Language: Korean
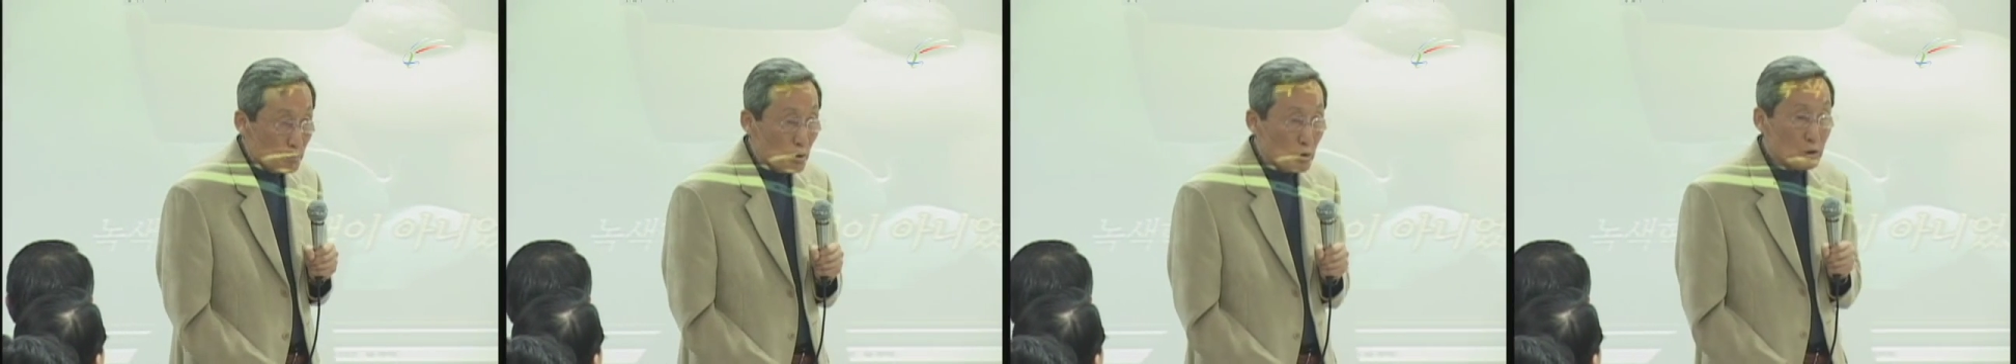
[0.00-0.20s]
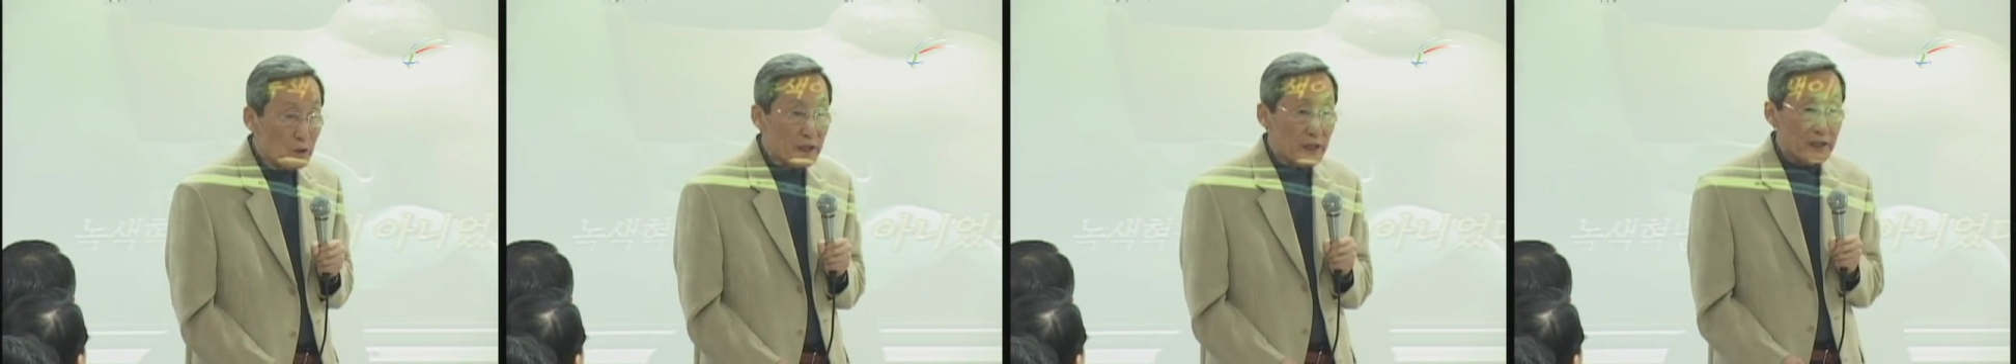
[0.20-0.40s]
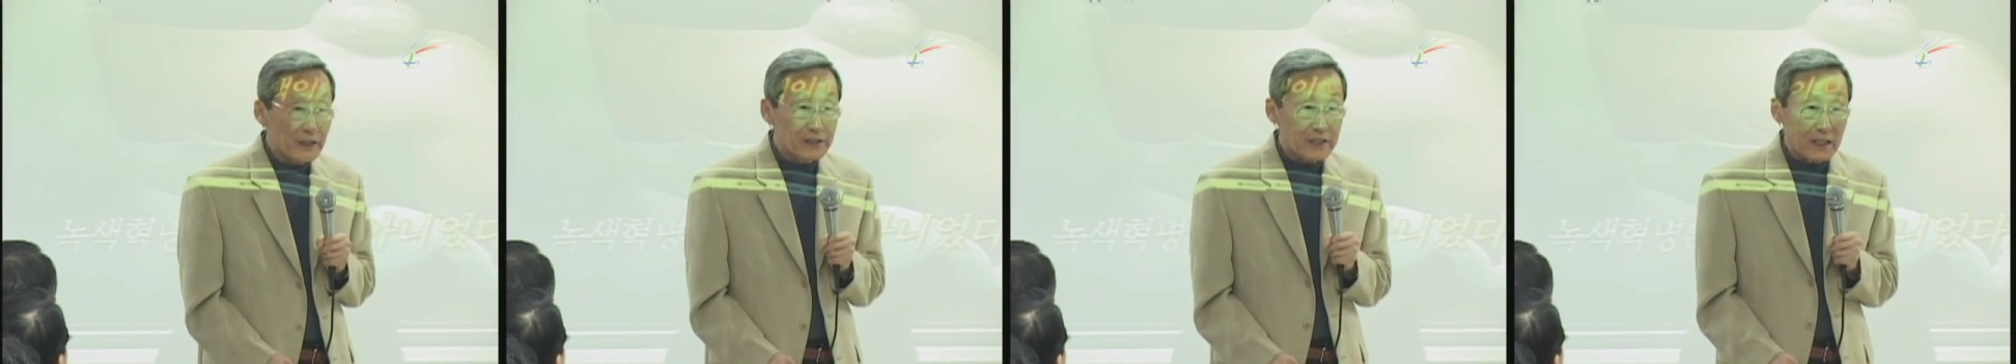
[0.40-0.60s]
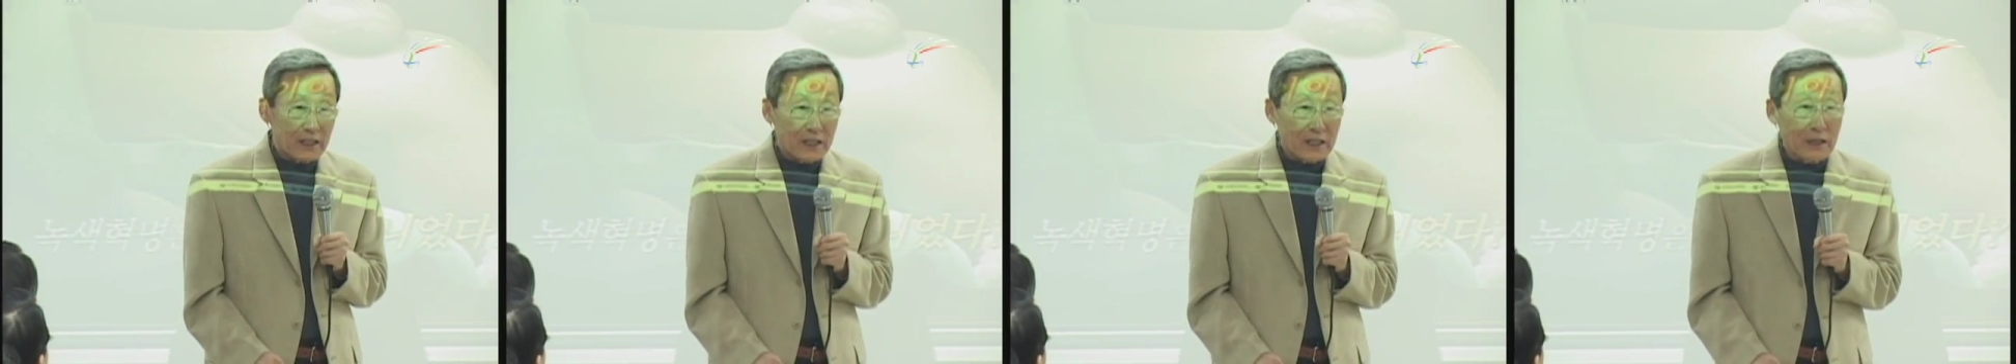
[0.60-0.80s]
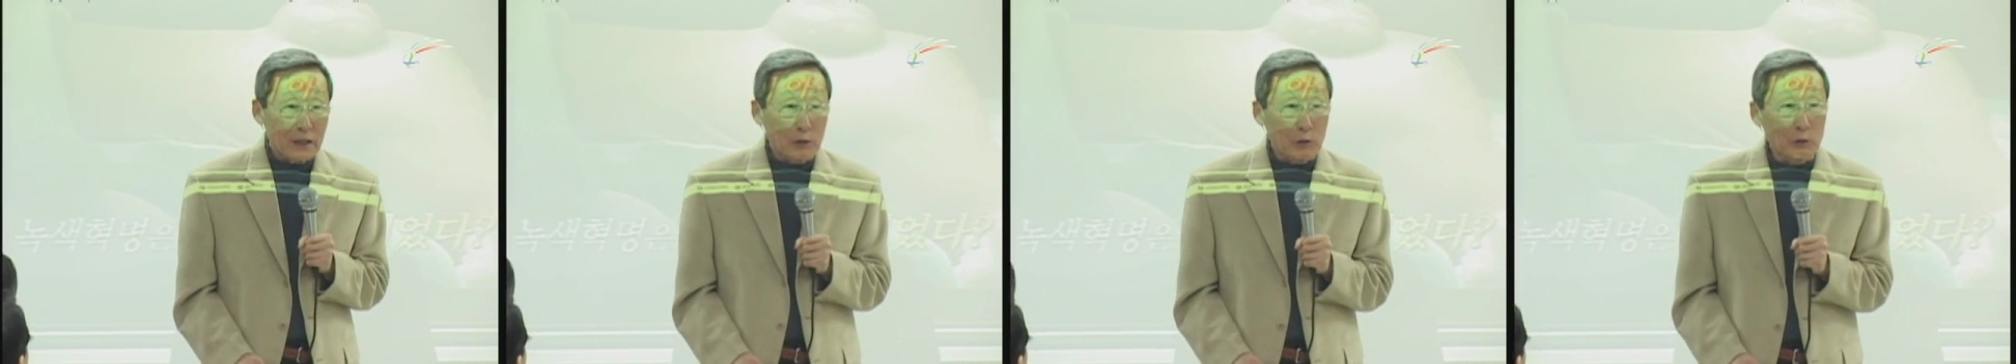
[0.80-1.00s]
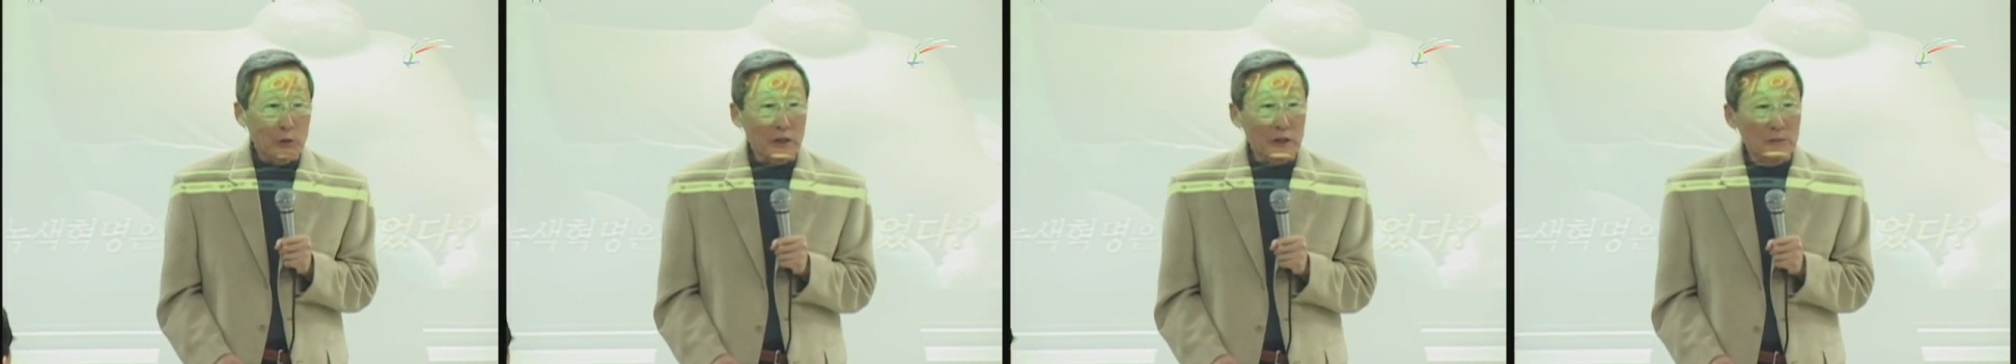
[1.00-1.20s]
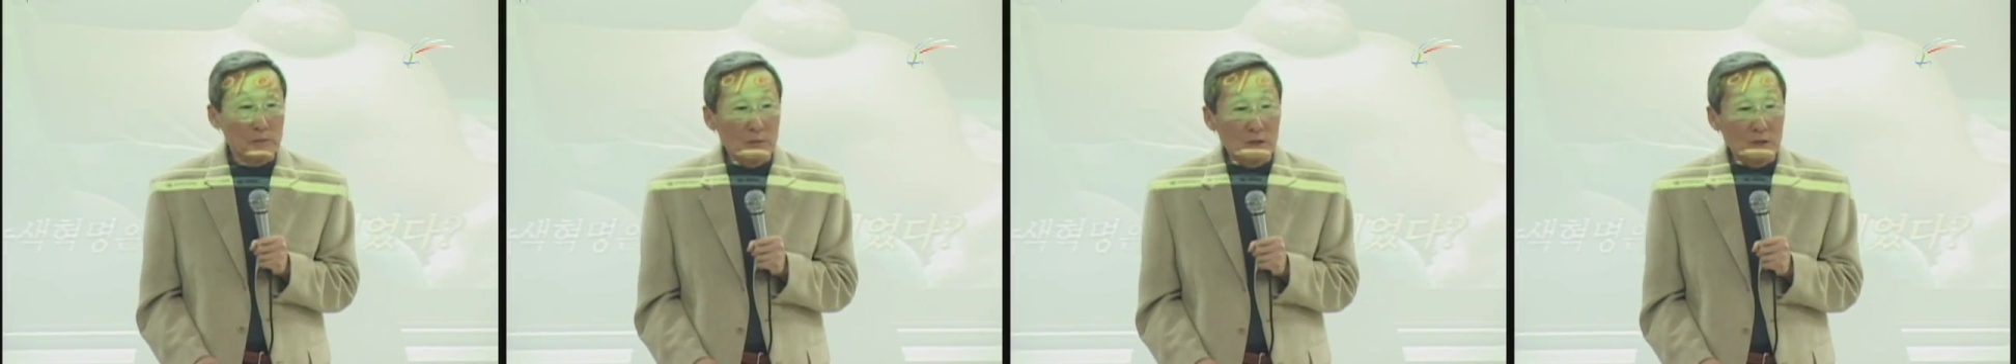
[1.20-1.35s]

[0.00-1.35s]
목회자가 고기를